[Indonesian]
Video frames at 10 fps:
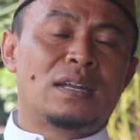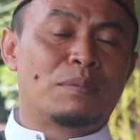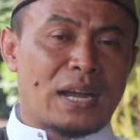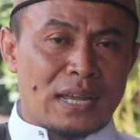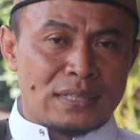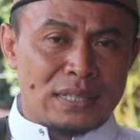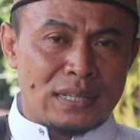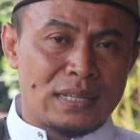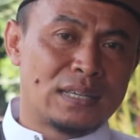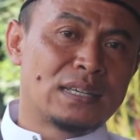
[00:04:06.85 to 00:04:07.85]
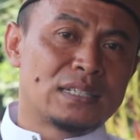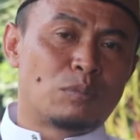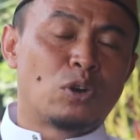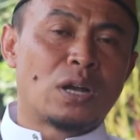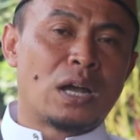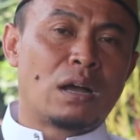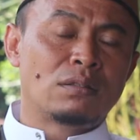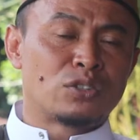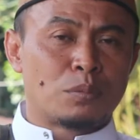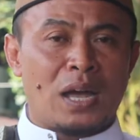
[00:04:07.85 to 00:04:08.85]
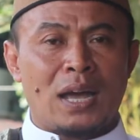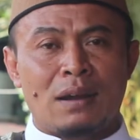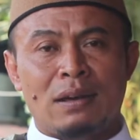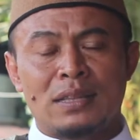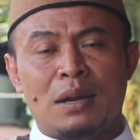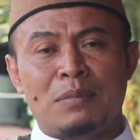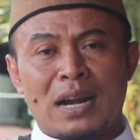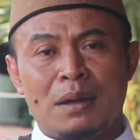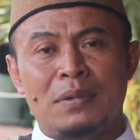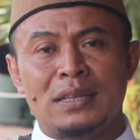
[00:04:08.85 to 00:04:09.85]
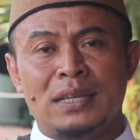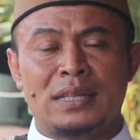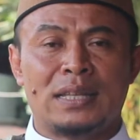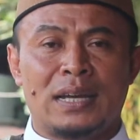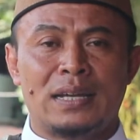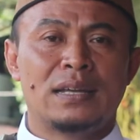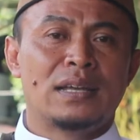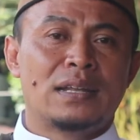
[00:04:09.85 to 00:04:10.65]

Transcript: Terima kasih. Semoga Allah Subhanahu wa taala merahmati kita